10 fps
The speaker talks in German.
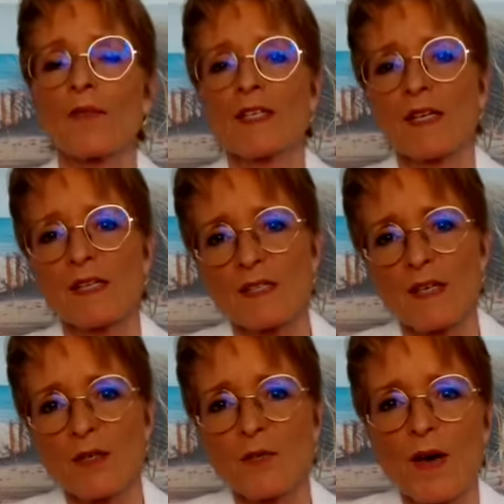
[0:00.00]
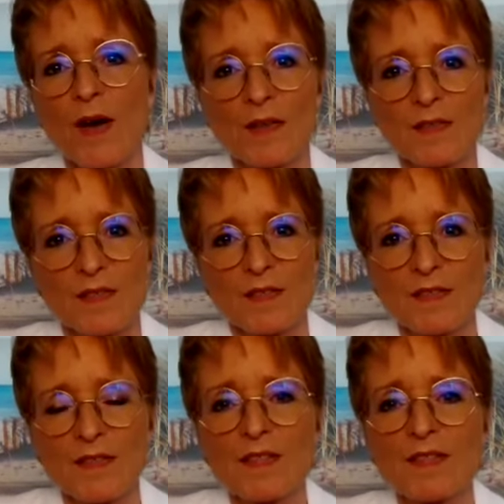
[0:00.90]
Wenn das deine Fragen
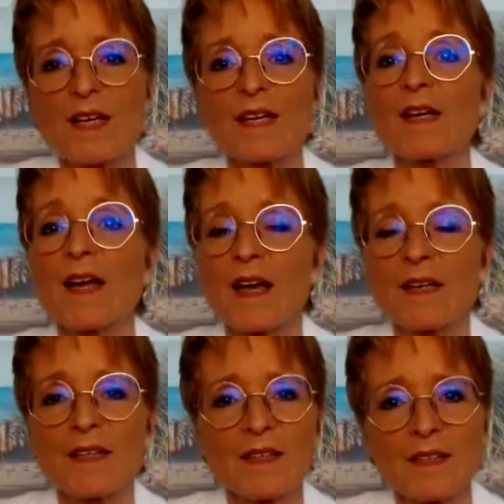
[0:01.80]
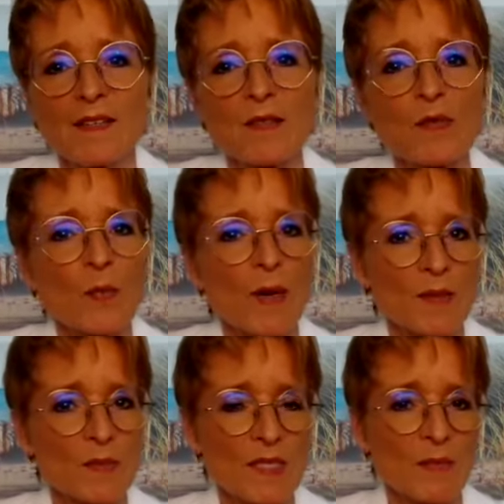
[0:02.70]
sind, dann lade ich dich zu
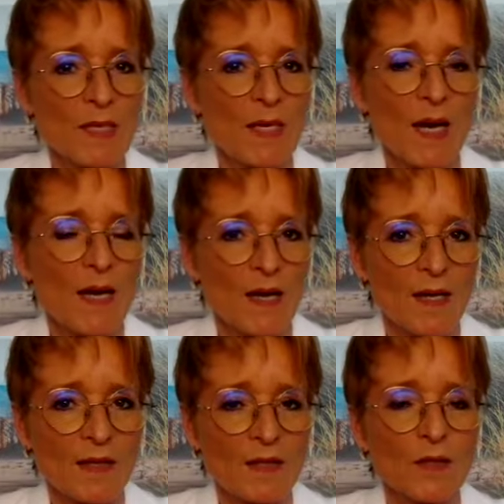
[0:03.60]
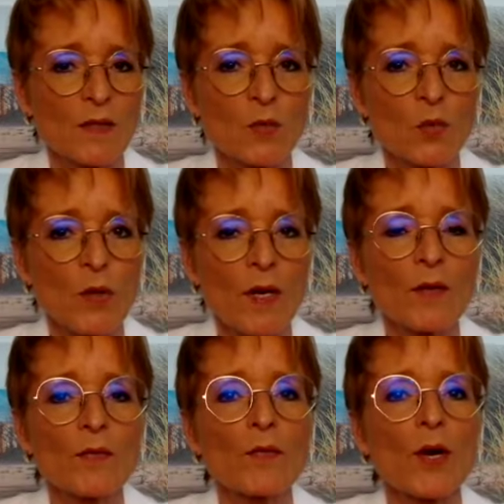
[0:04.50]
meinem Seminar ein,
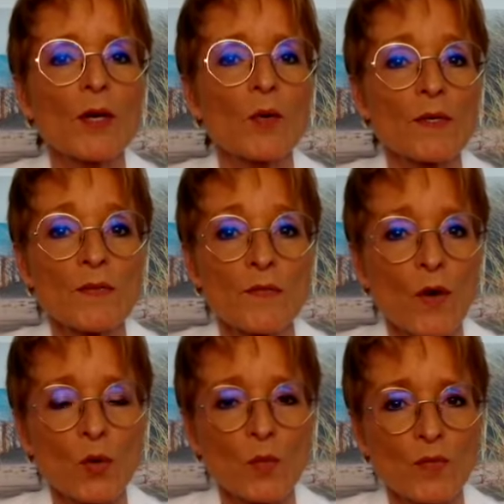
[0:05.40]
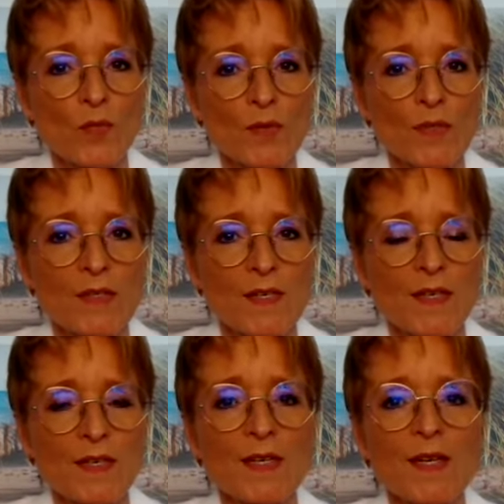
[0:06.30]
Yoga für ein neues
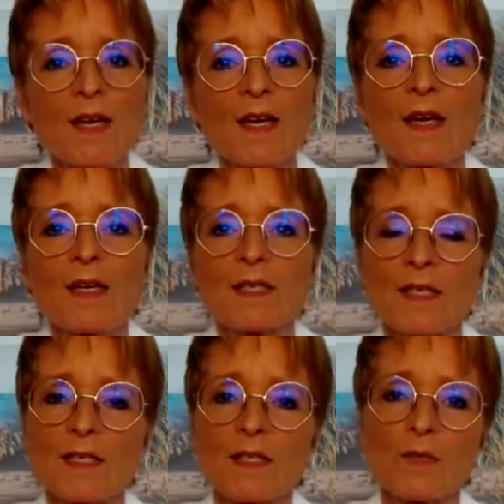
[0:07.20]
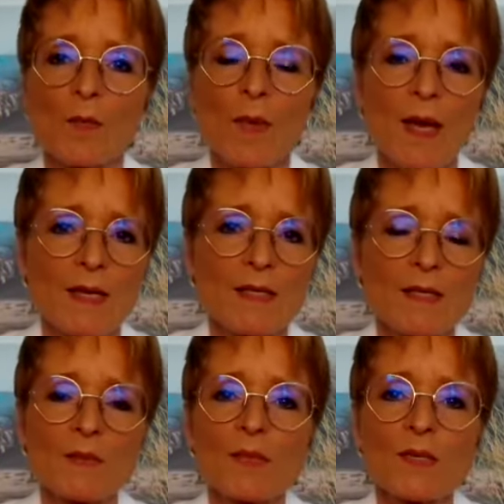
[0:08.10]
Frauenbewusstsein, das ich vom
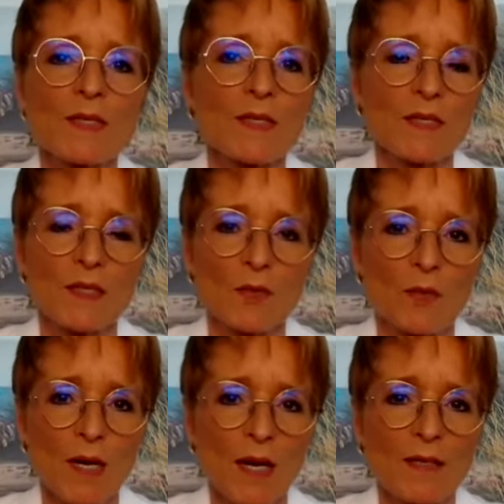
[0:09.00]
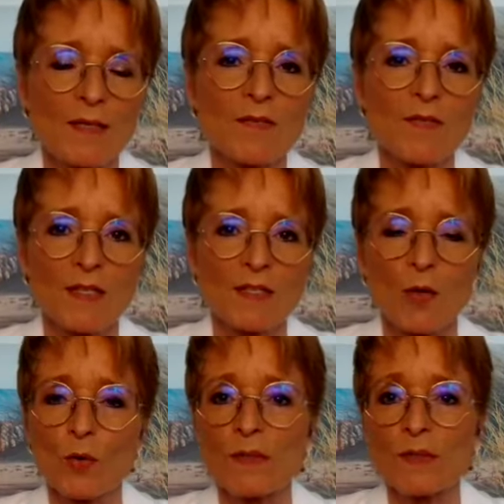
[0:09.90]
1. bis 3. Juli
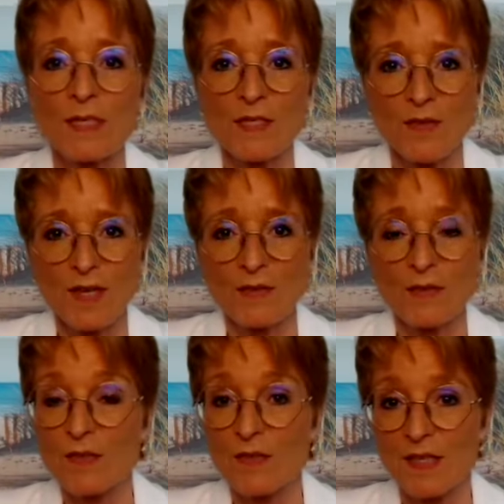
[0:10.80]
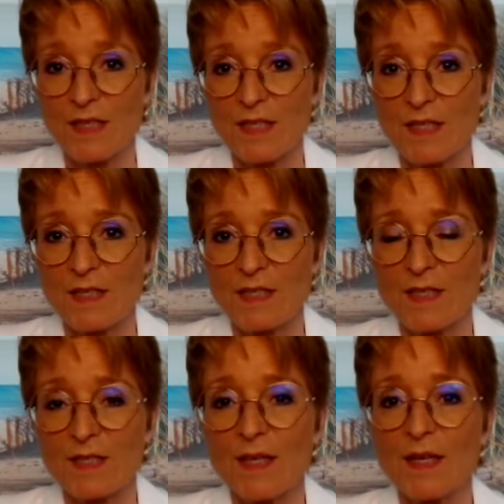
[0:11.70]

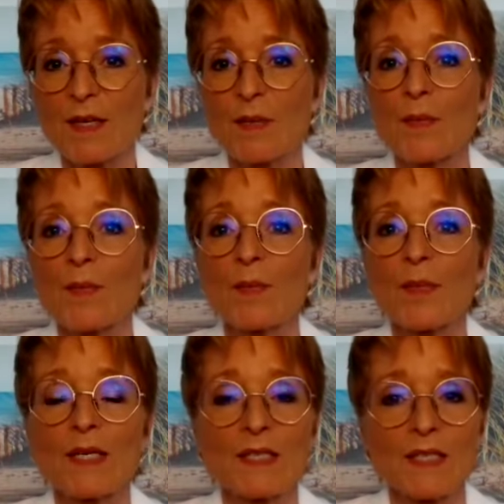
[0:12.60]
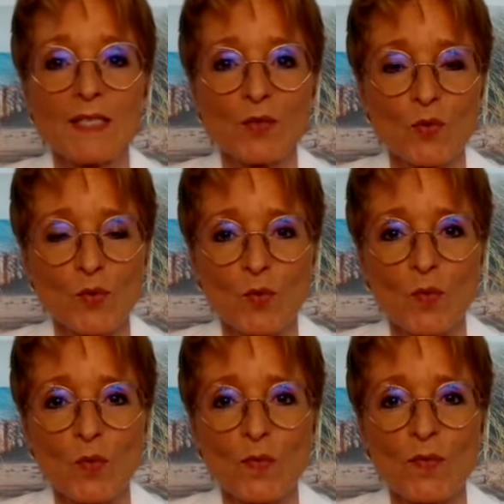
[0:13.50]
2022 im
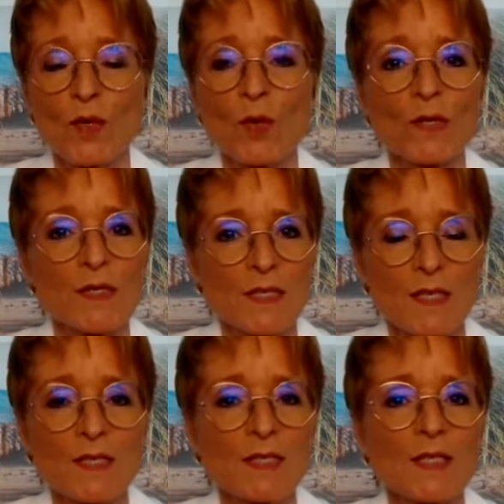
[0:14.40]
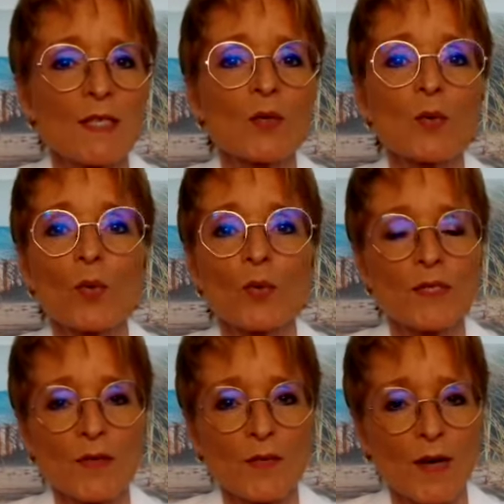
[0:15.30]
Benediktushof in Holzkirchen in
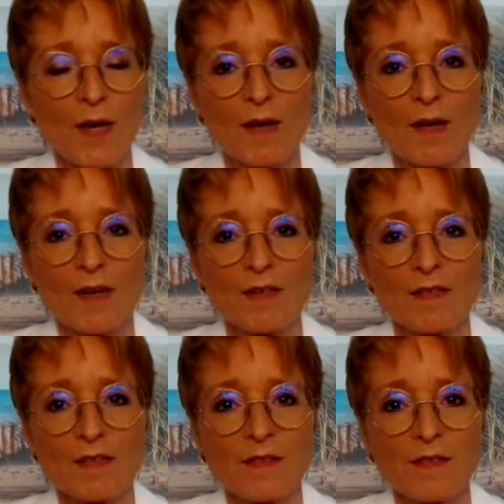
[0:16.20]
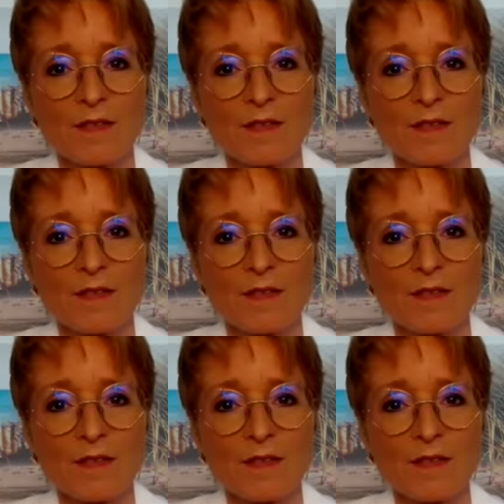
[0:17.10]
Unterfranken halte.